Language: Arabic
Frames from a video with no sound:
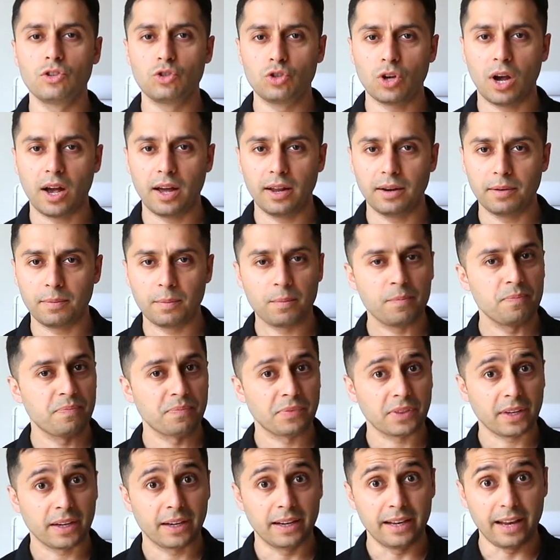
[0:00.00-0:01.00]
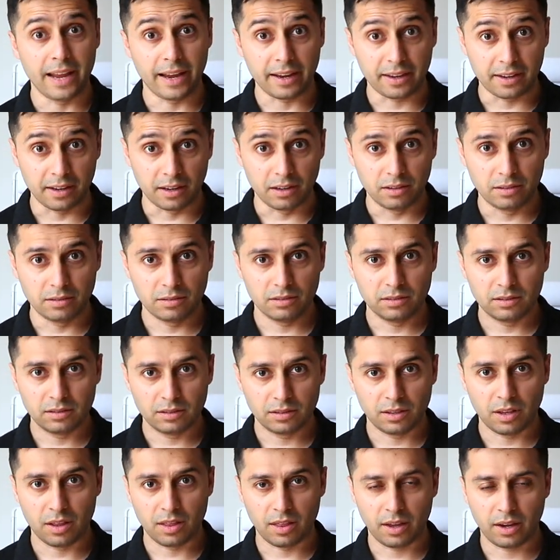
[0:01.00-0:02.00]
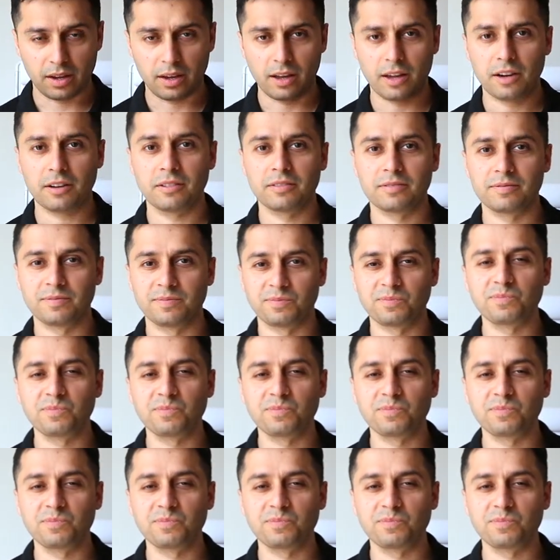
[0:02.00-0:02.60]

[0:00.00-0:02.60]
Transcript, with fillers: كان الأكل تذكر